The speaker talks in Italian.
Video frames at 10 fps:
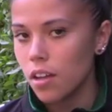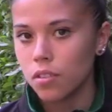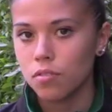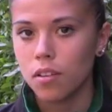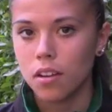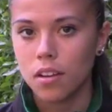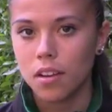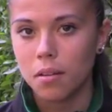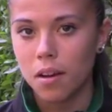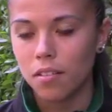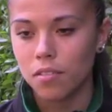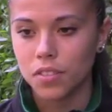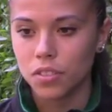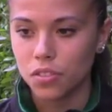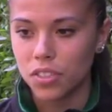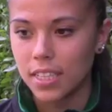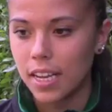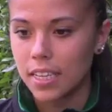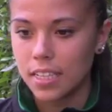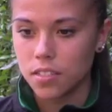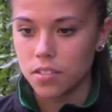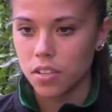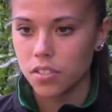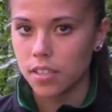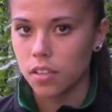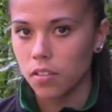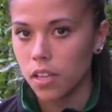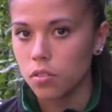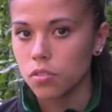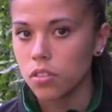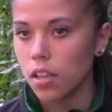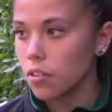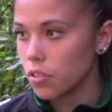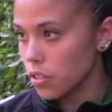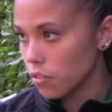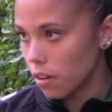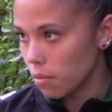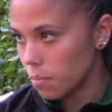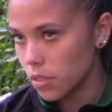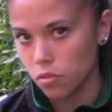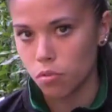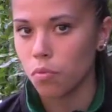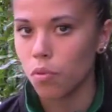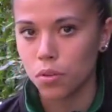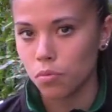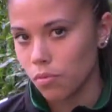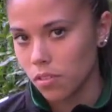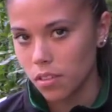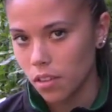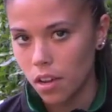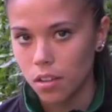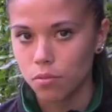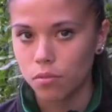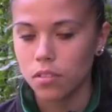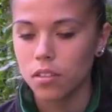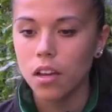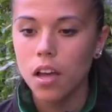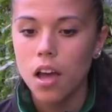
sul, ho visto già dall'inizio che ci ha dato dei consigli a noi centrocampisti o comunque a tutti, a tutti